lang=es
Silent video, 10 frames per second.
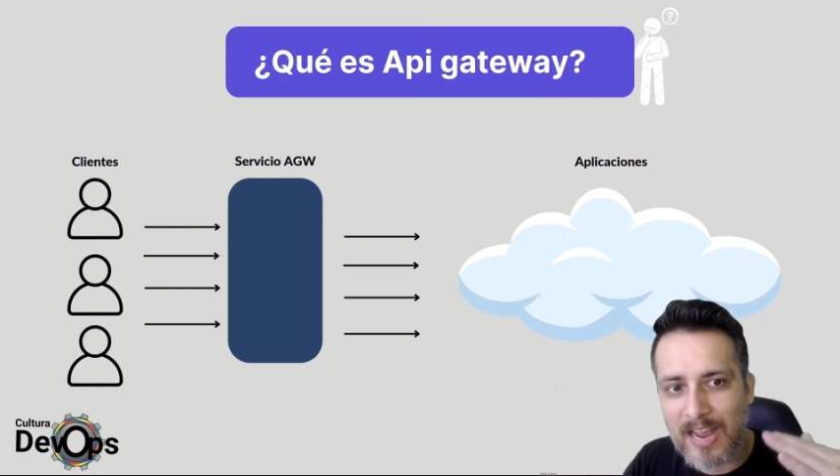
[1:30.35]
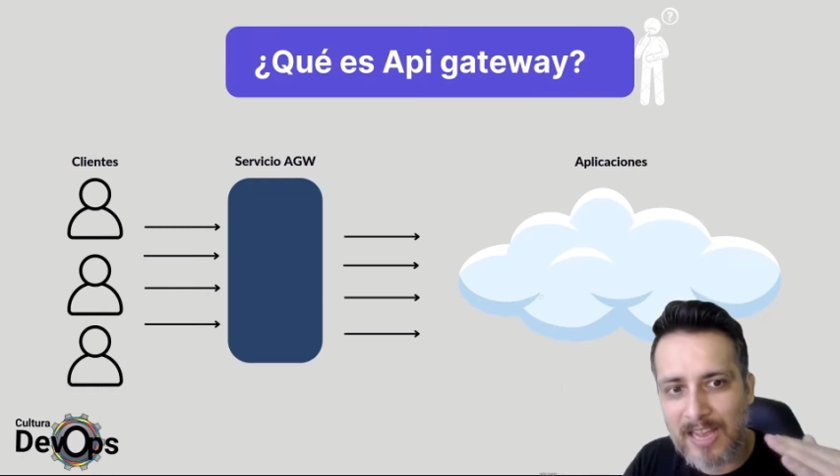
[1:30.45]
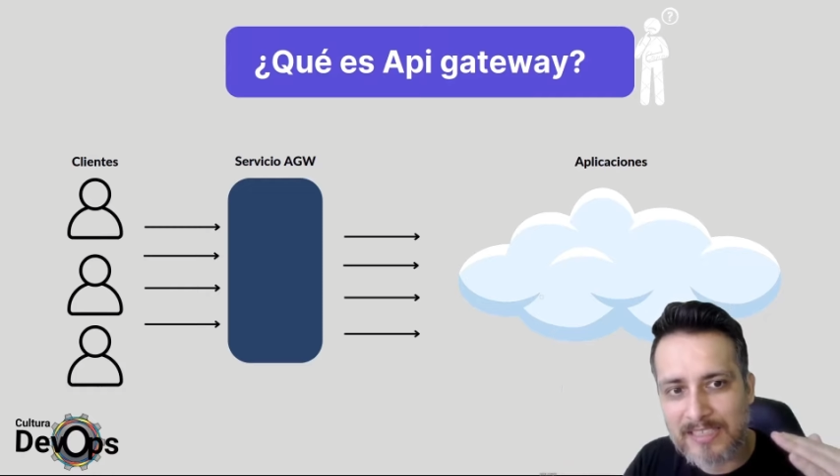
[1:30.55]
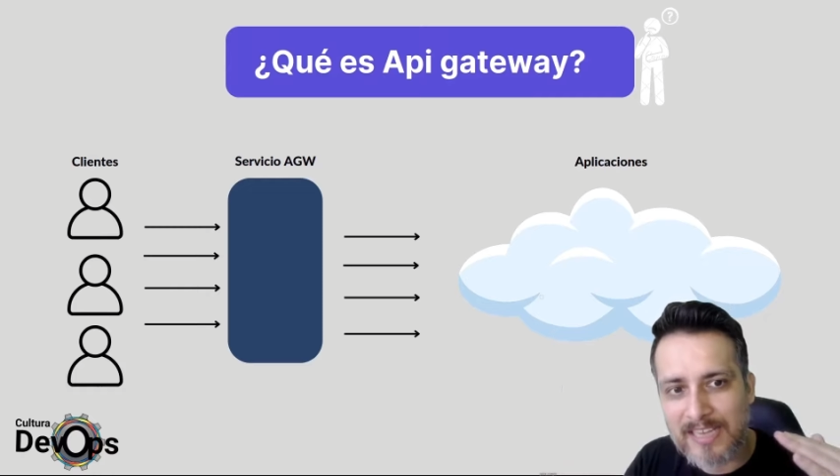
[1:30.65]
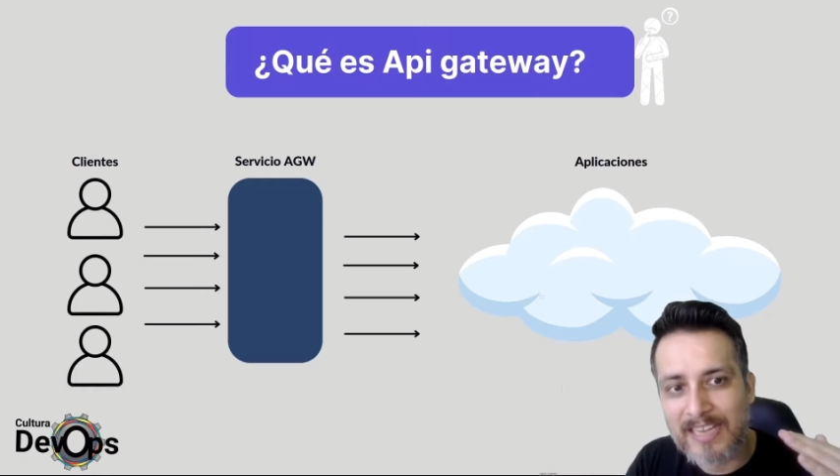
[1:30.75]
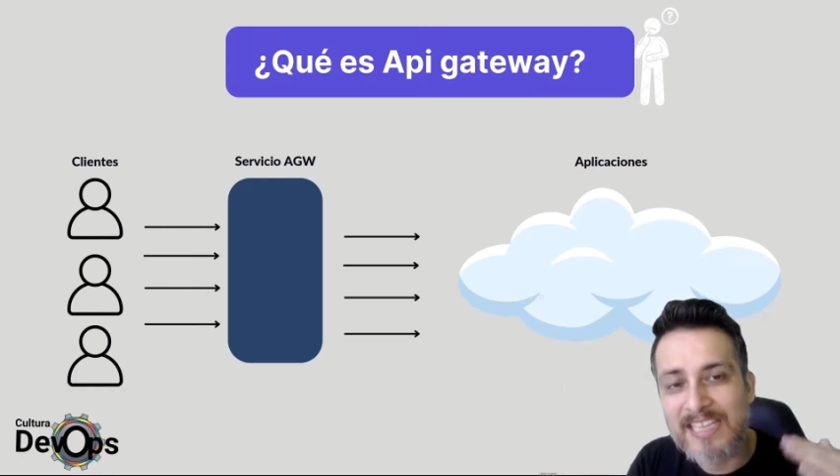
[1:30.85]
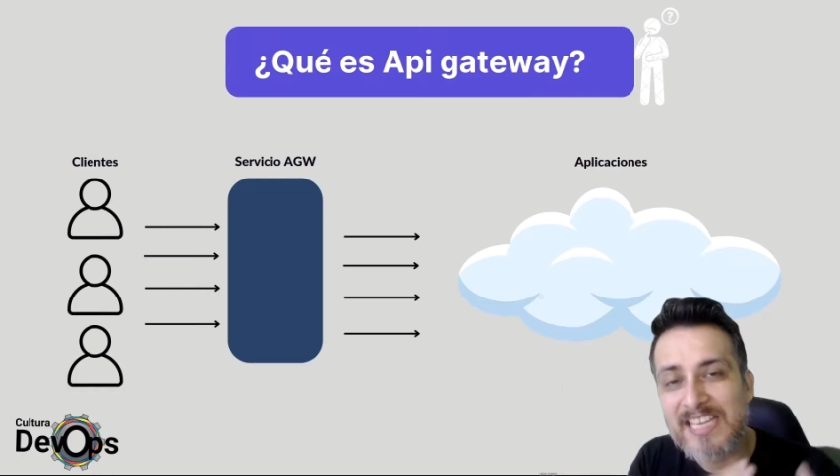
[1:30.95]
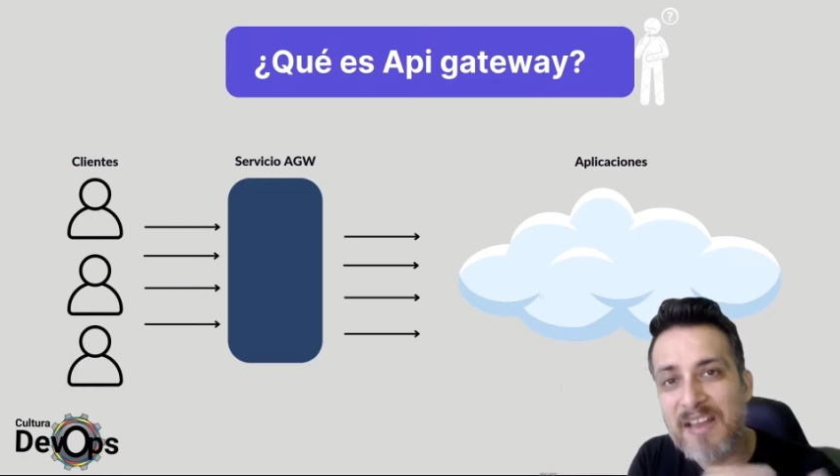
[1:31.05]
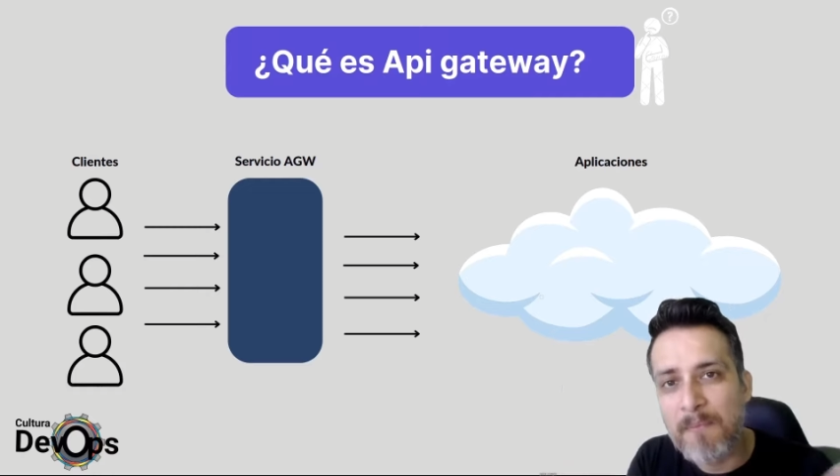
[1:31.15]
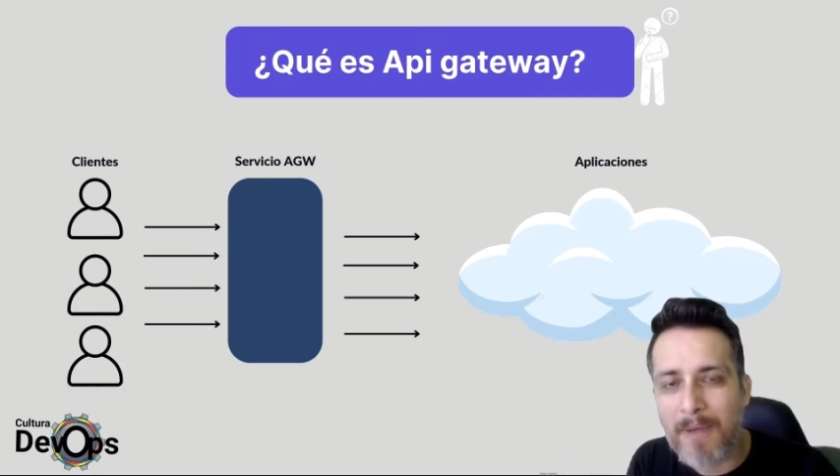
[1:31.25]
hacia
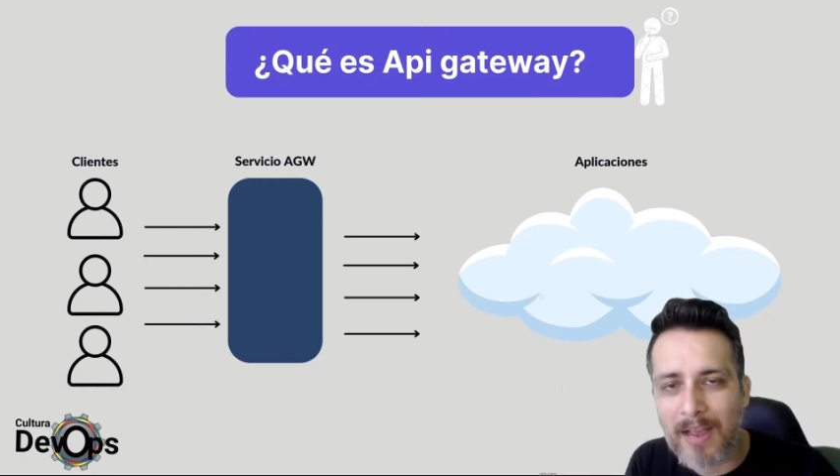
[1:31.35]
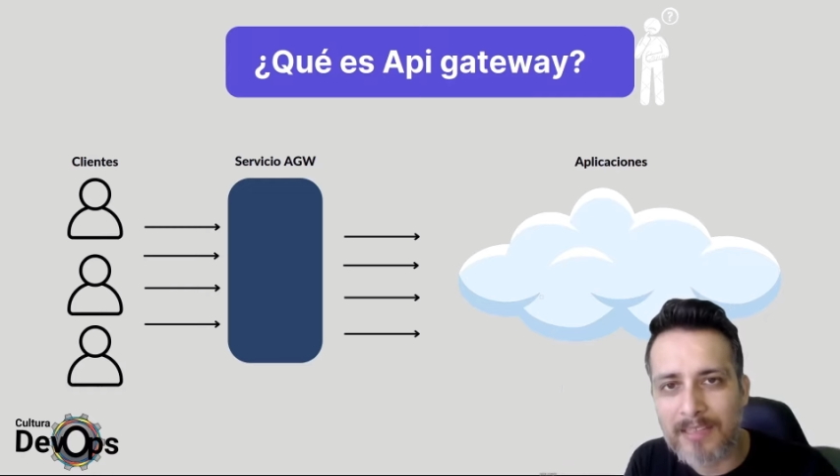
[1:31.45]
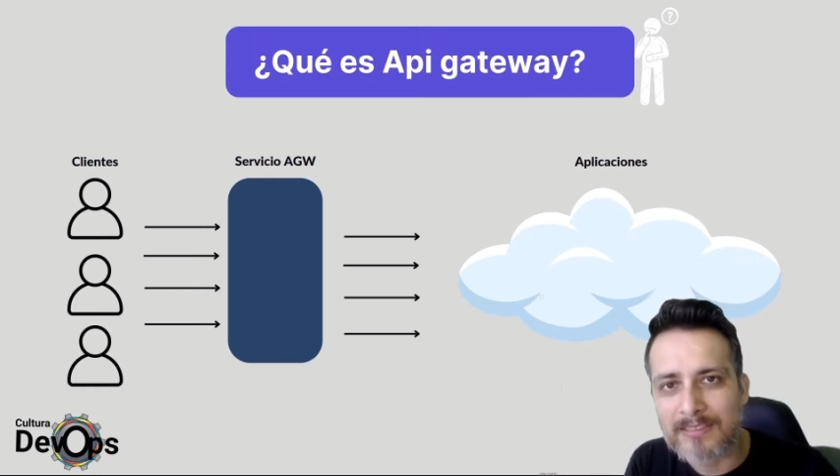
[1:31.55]
quién va a